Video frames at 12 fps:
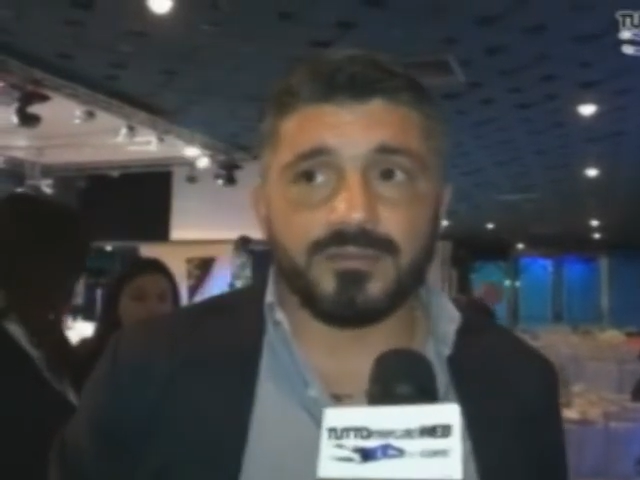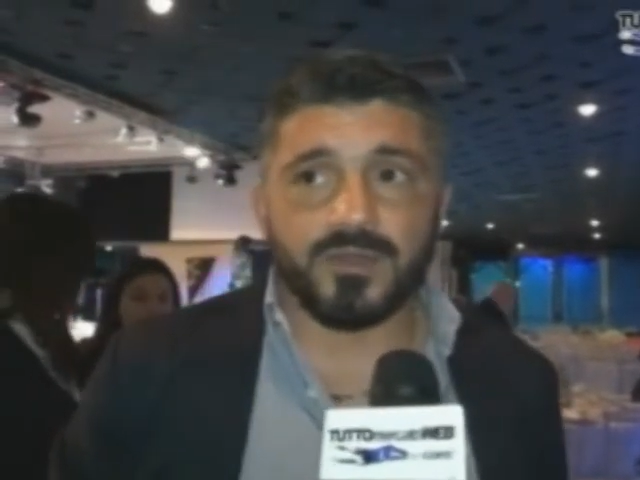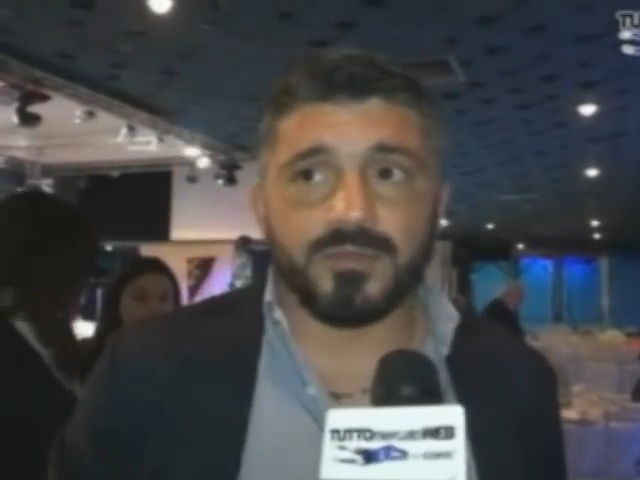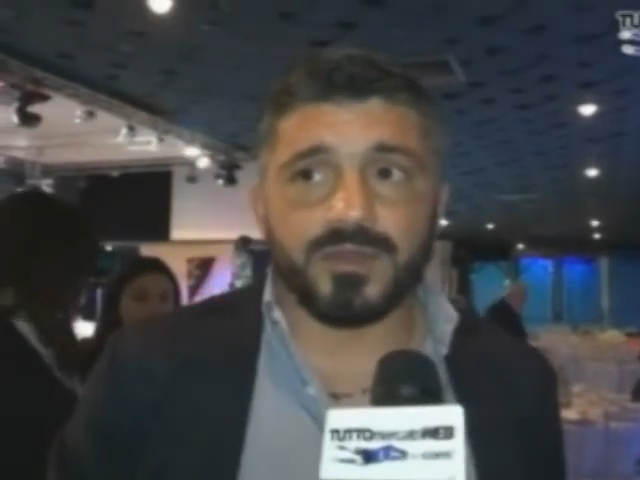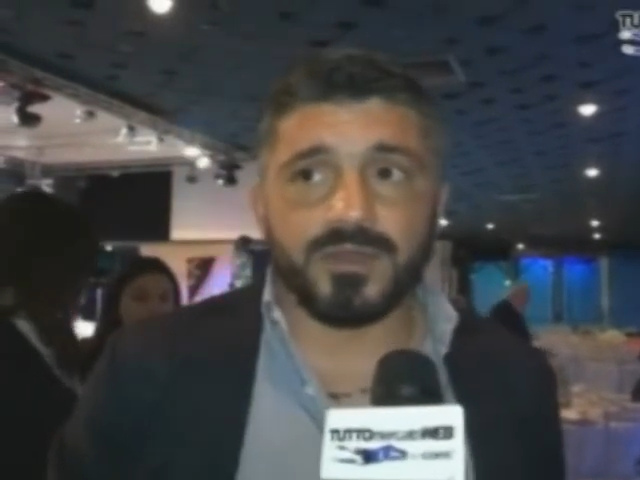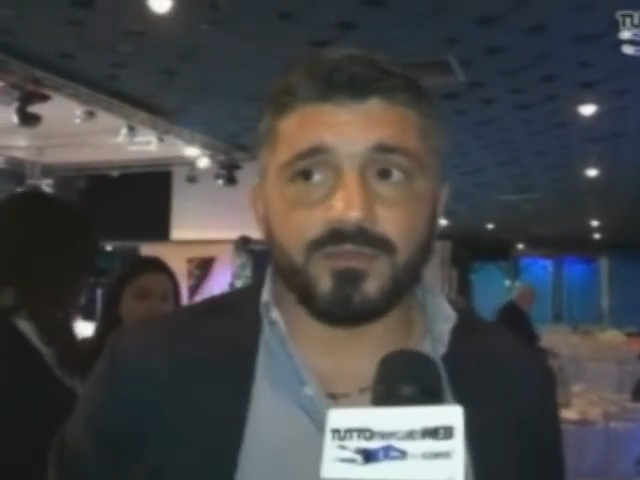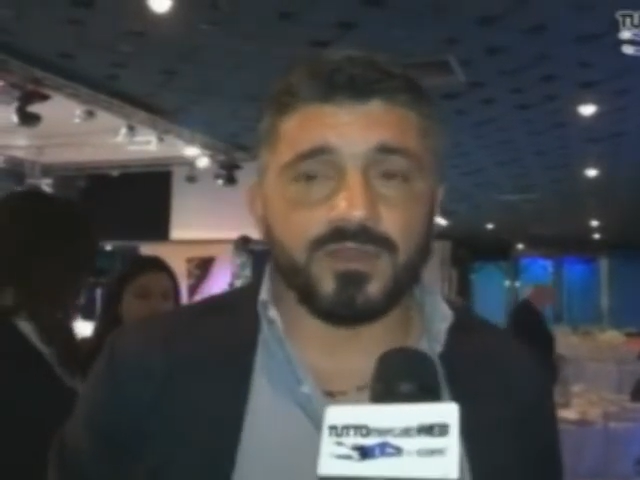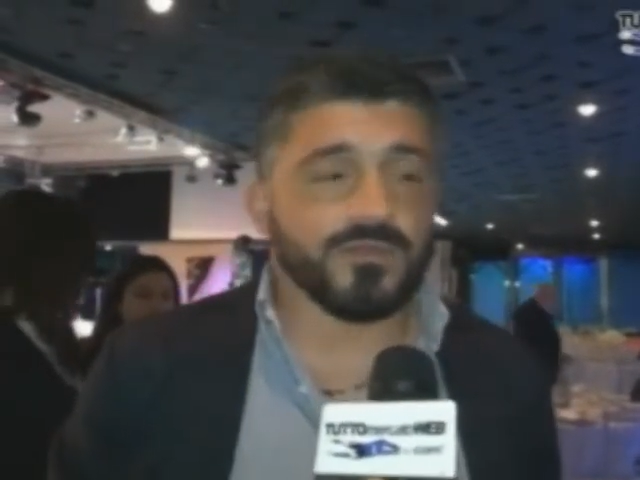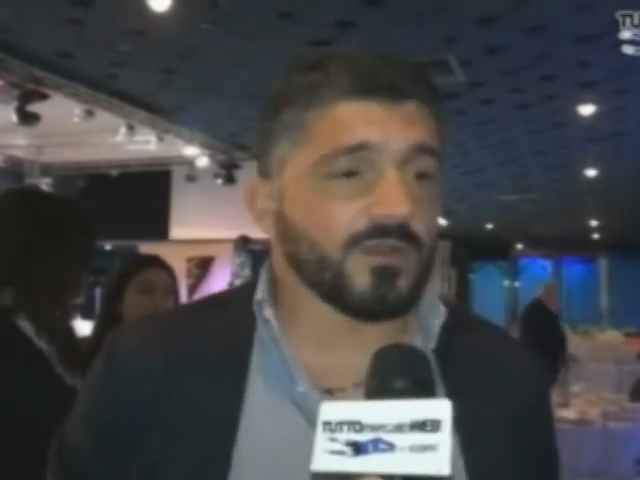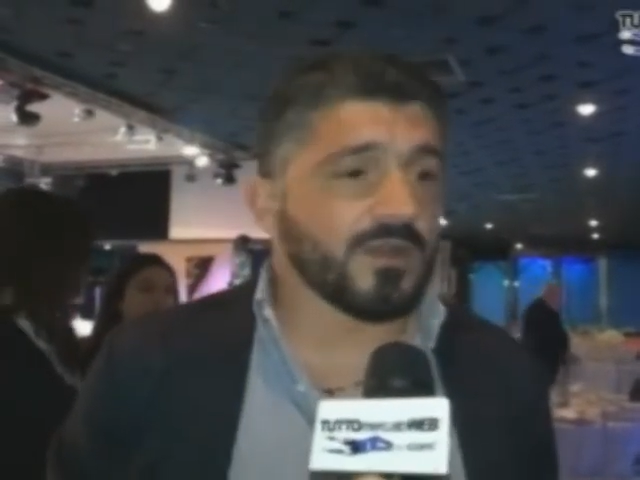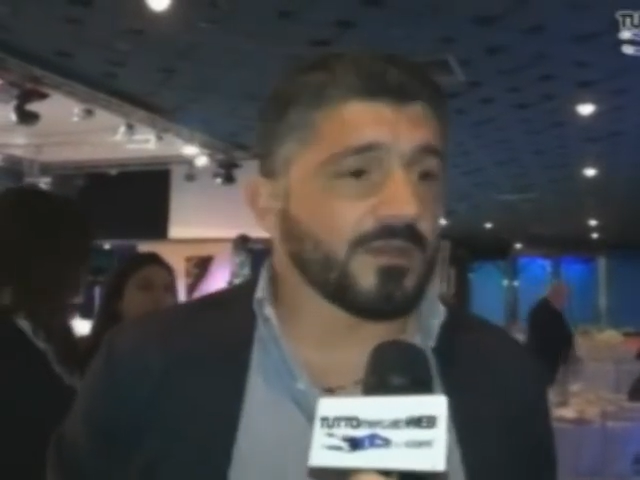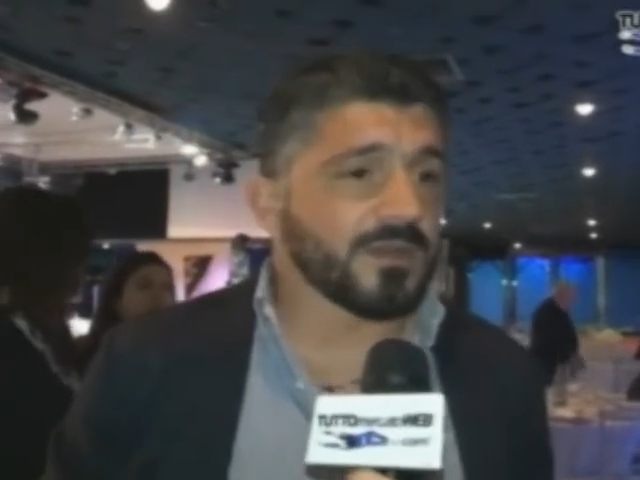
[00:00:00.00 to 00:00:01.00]
come era venuta
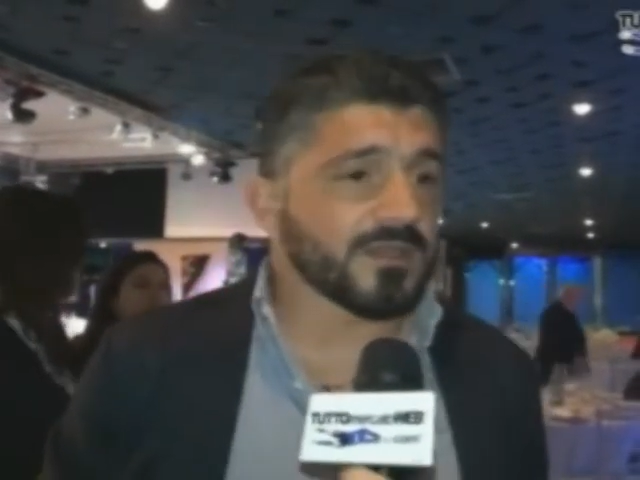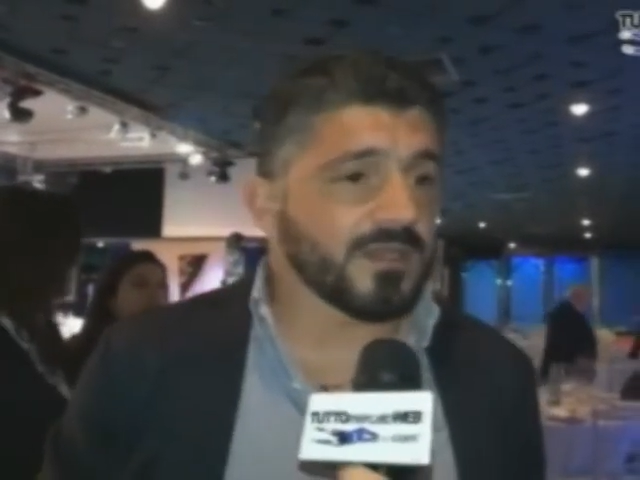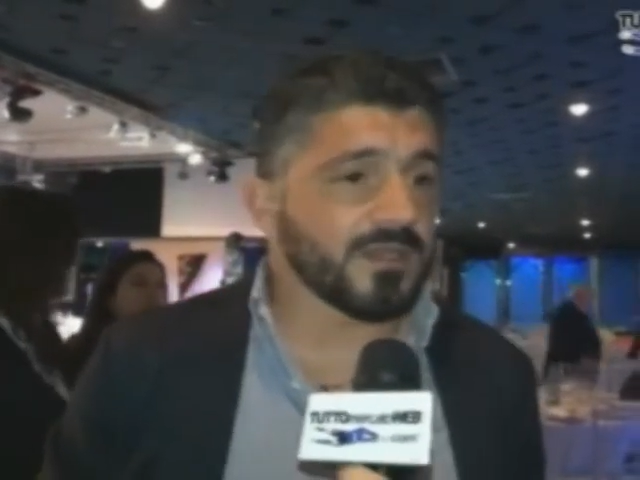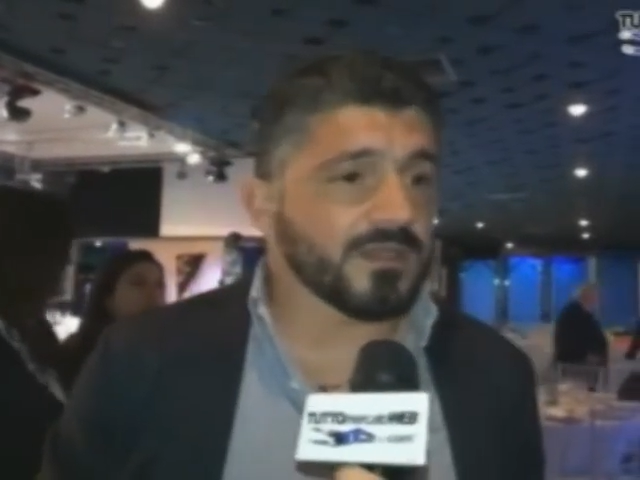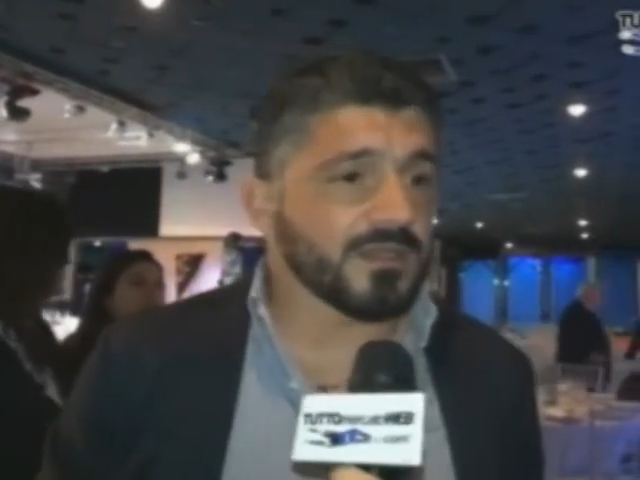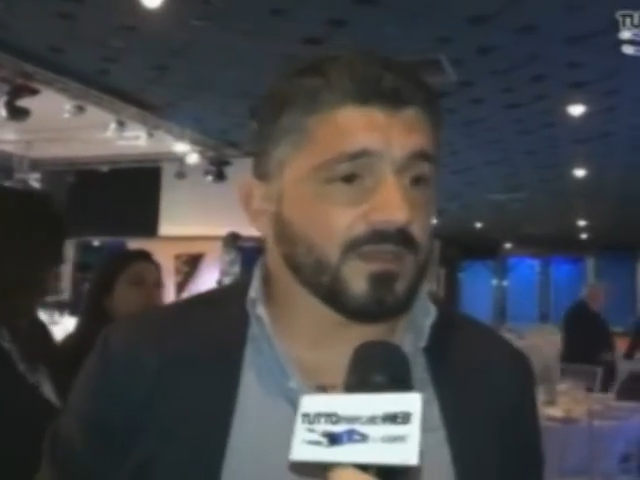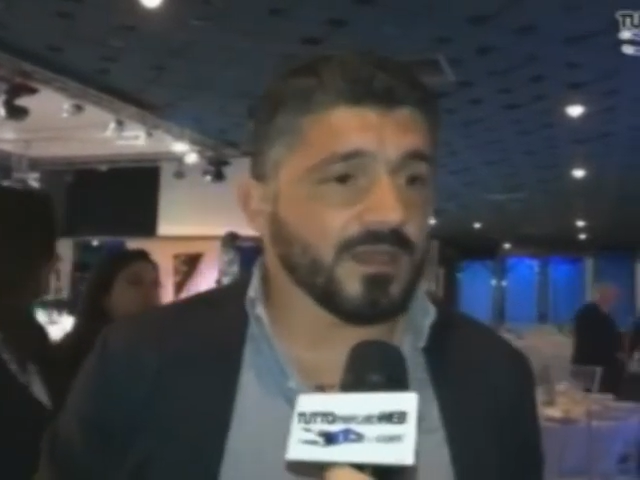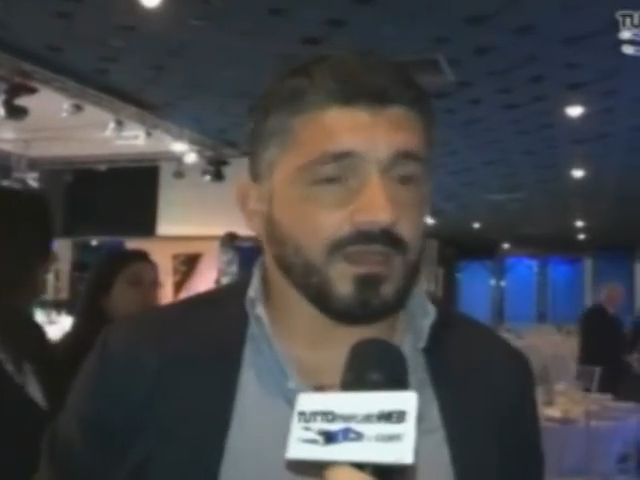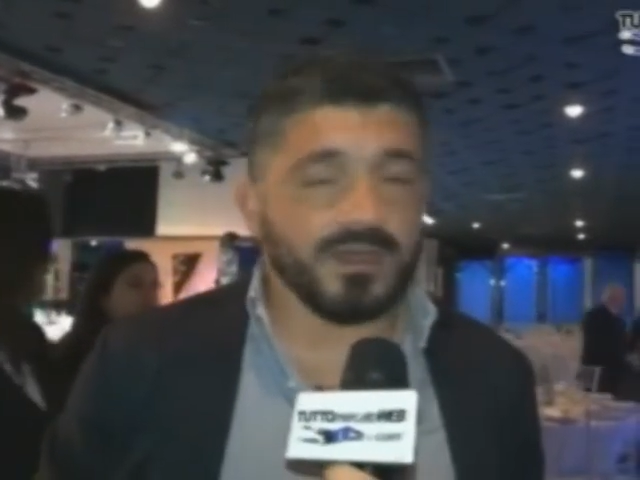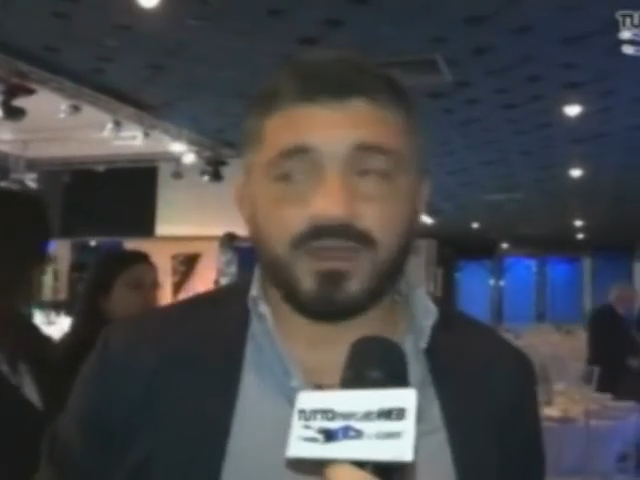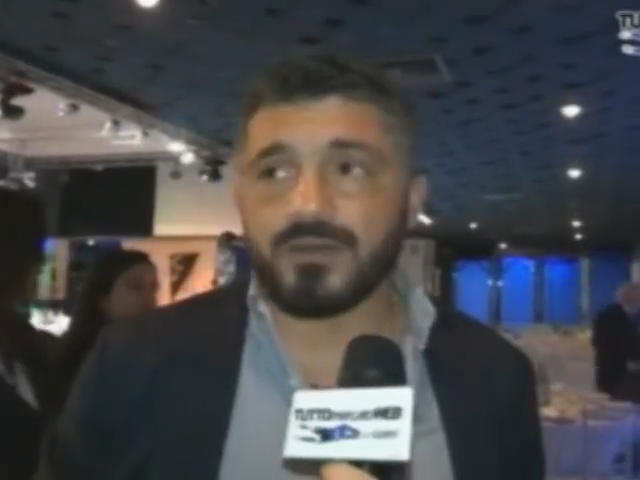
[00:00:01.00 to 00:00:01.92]
fuori la partita,